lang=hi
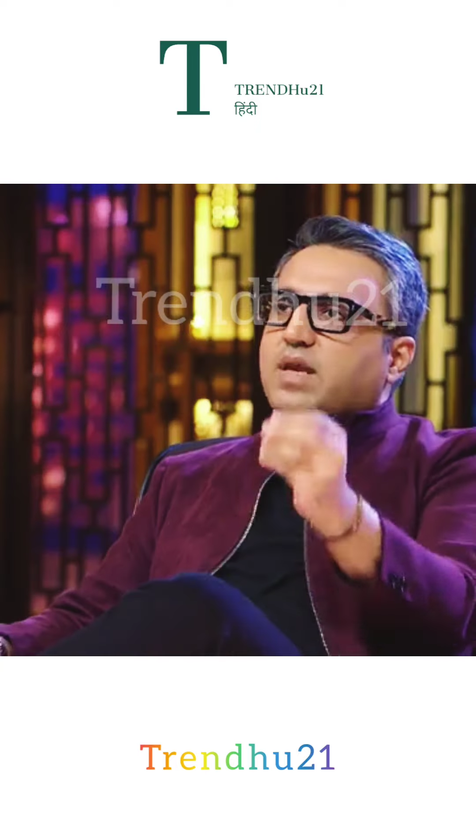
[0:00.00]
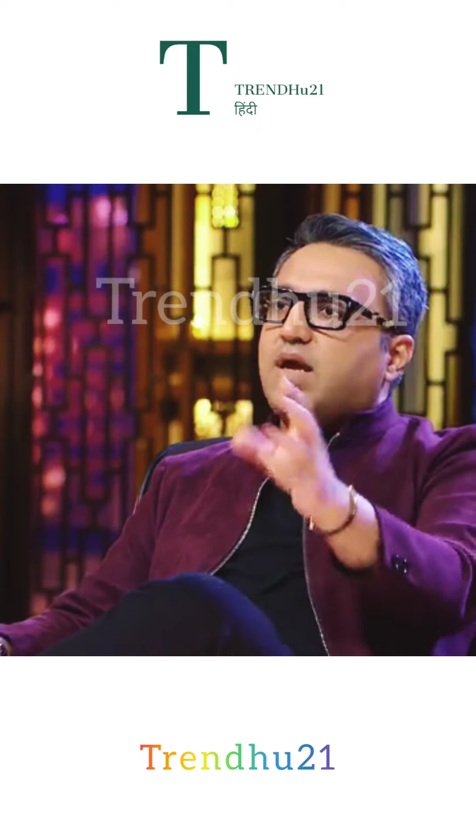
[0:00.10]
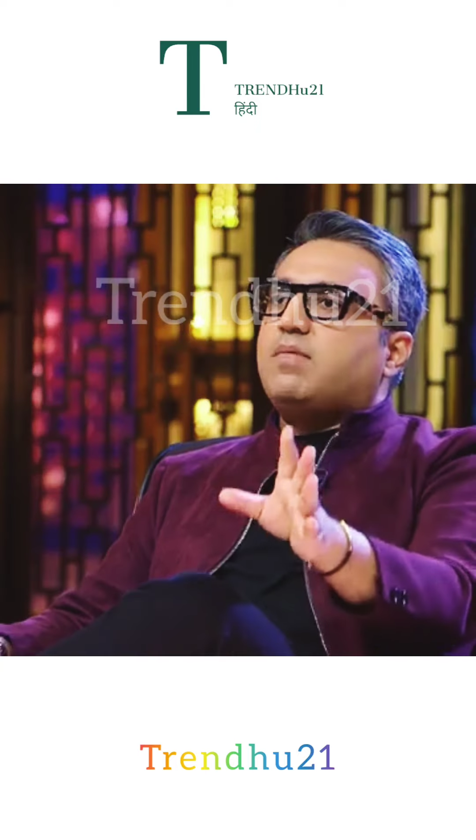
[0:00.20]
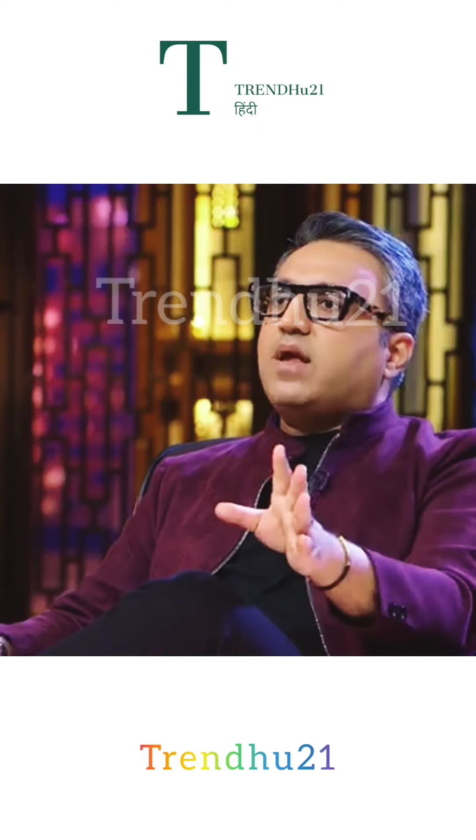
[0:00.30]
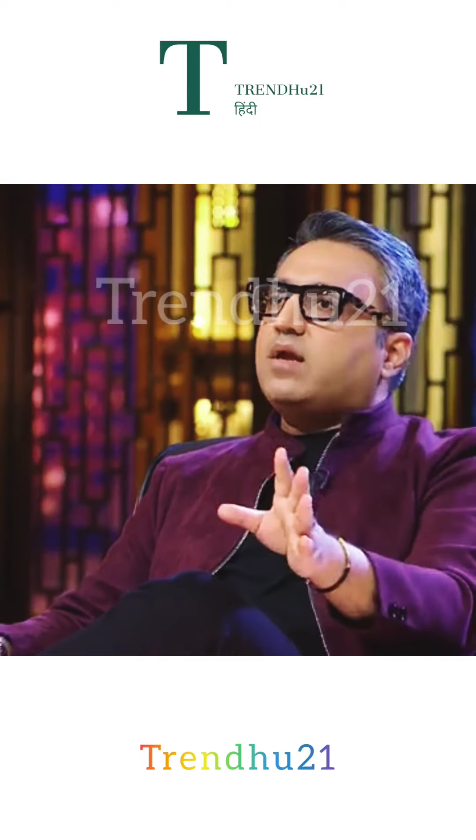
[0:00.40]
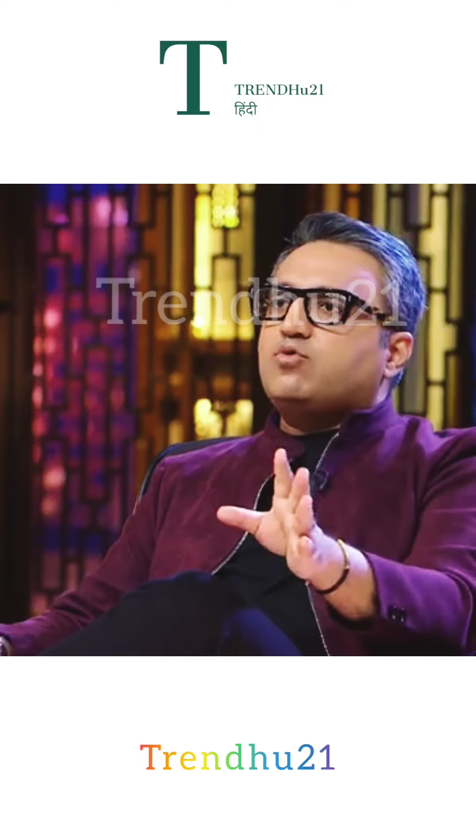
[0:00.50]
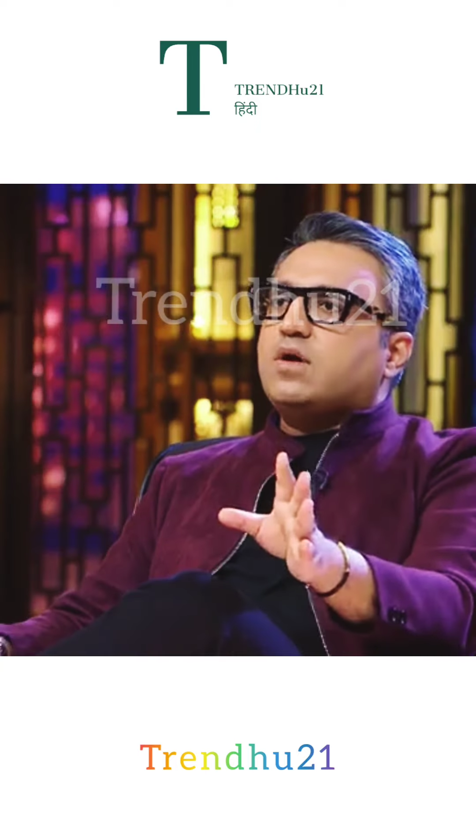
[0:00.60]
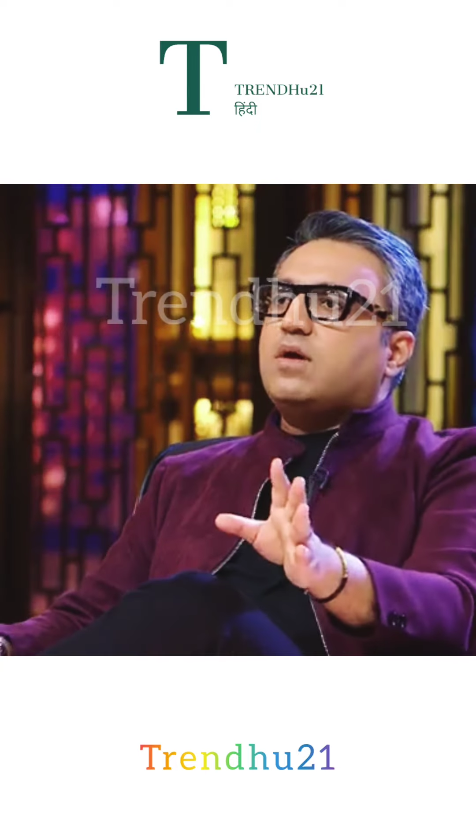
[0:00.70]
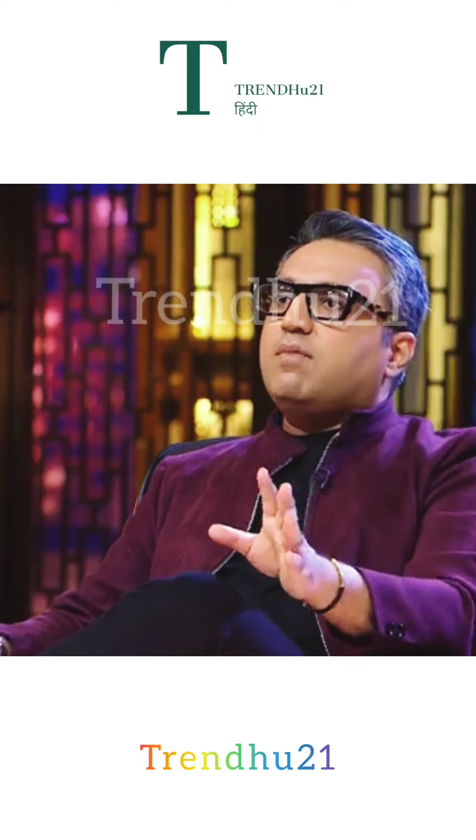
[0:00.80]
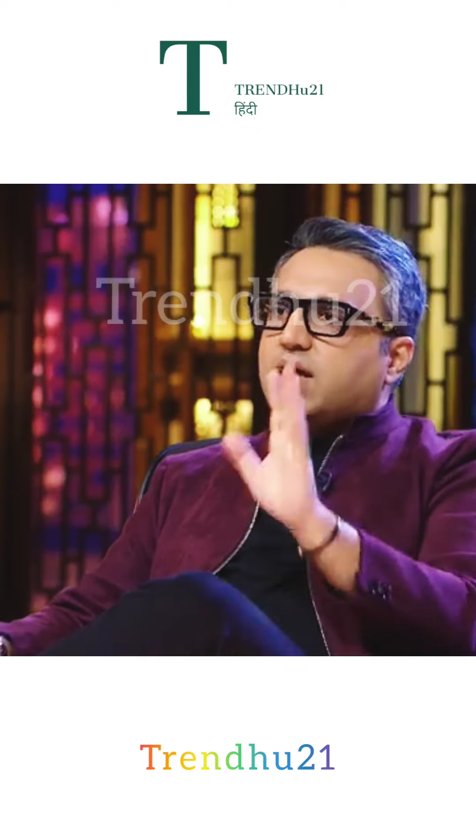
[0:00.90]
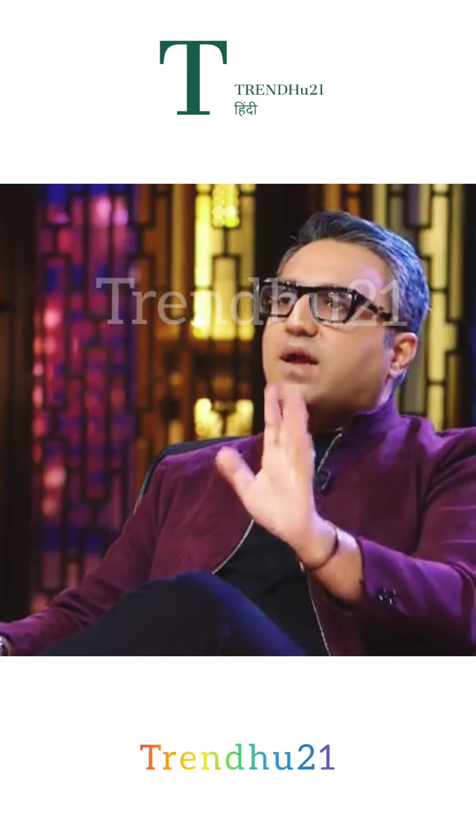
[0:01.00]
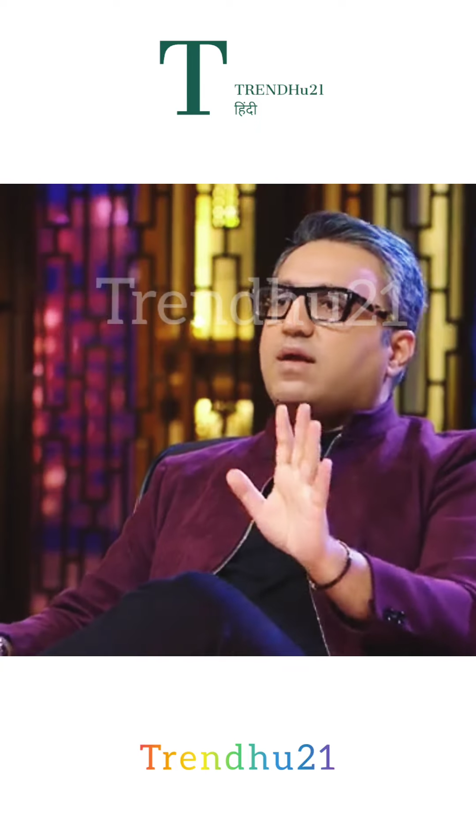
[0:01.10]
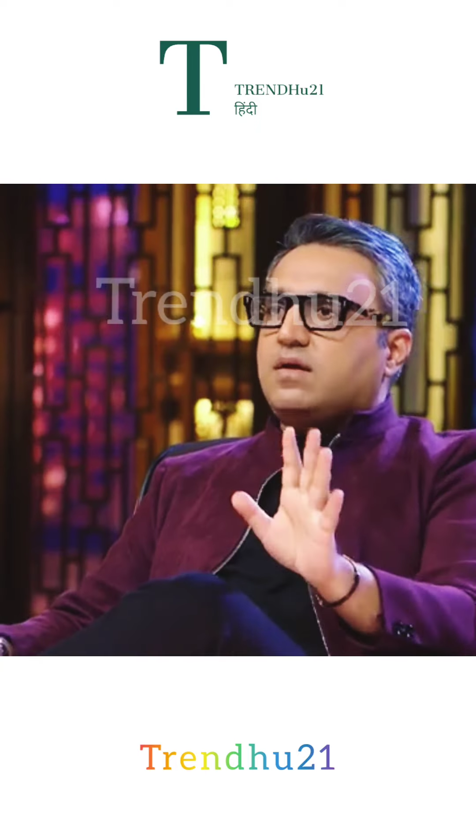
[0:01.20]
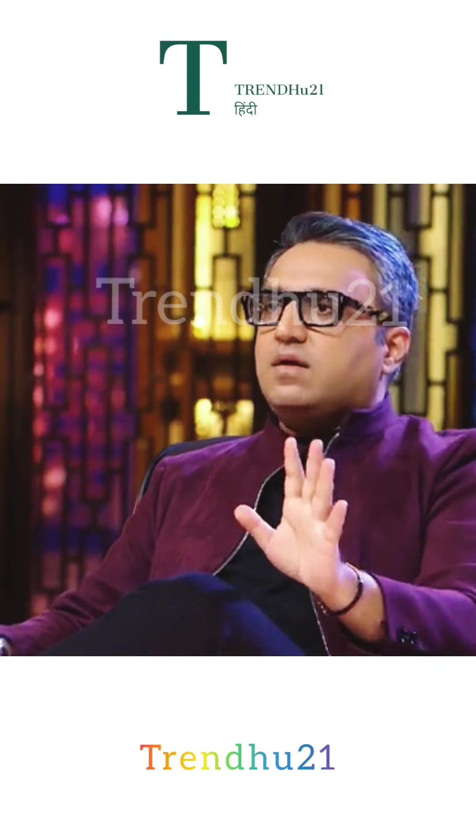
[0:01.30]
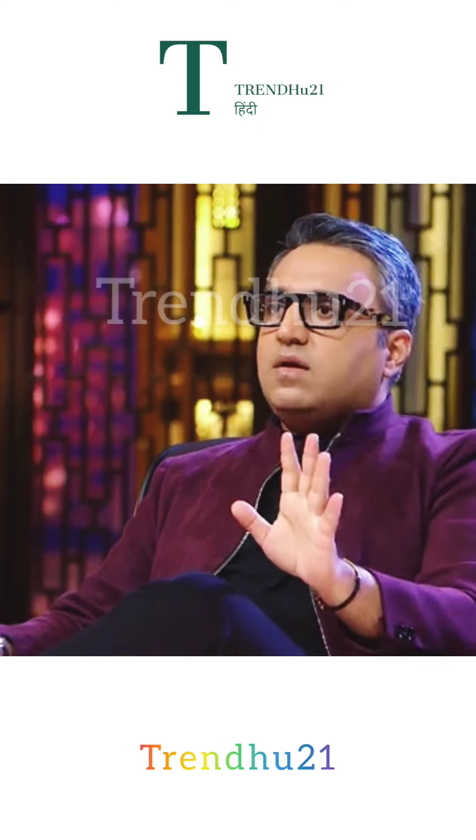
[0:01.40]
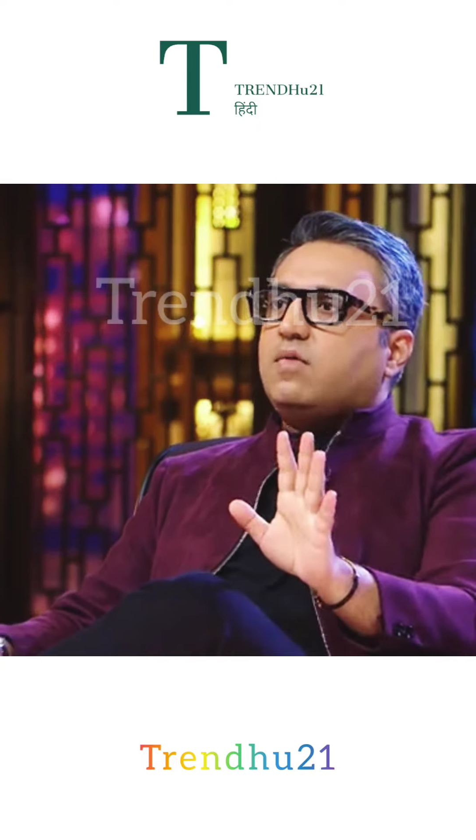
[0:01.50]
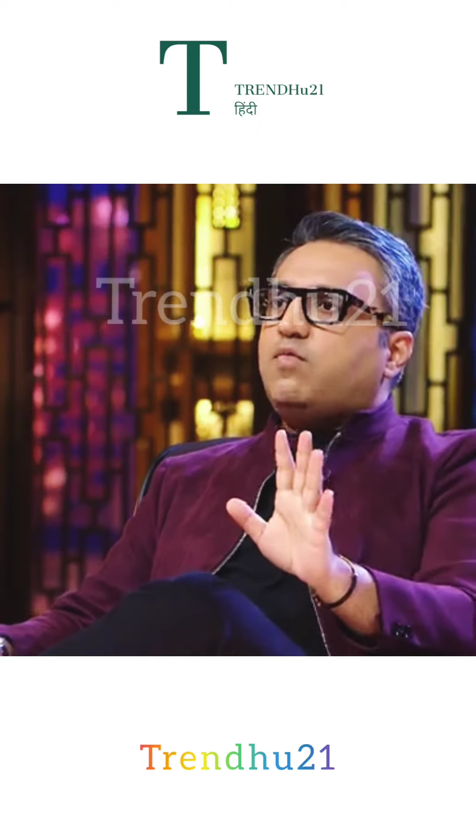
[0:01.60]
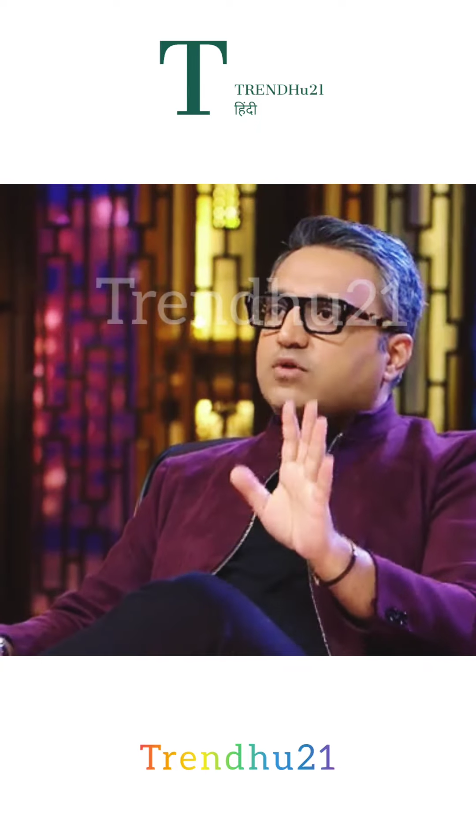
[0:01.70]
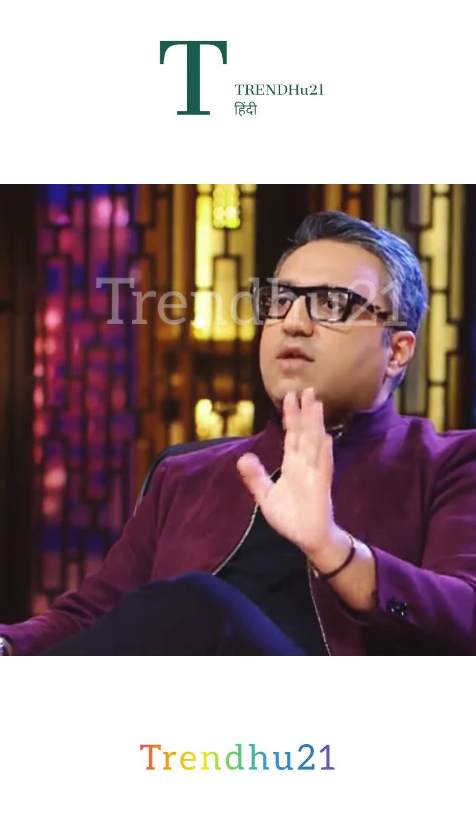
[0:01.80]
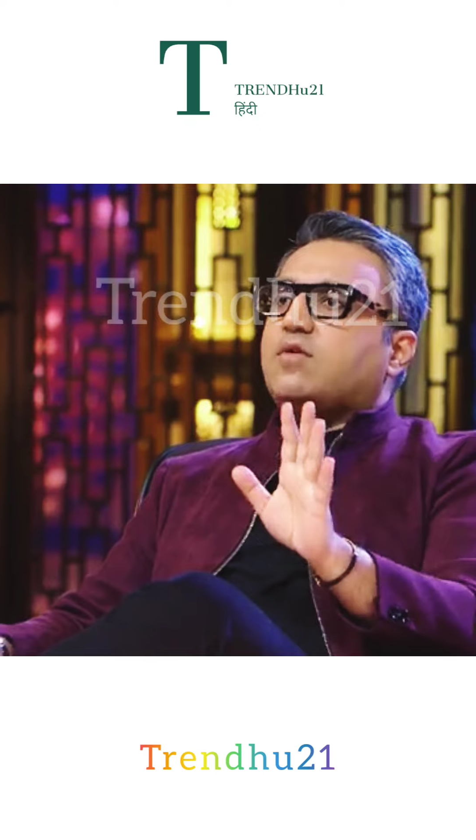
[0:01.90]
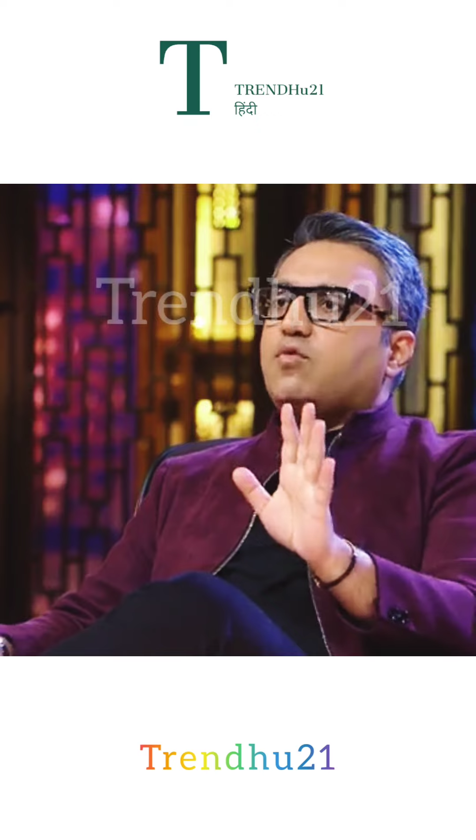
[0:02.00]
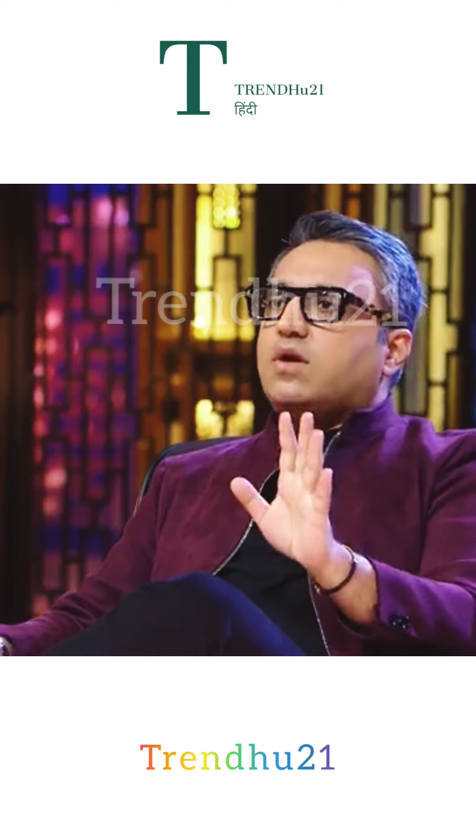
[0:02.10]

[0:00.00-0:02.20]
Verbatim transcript: पन्नी का बना रहा है जूता बिक रहा है ना वो ज्यादा जरूरी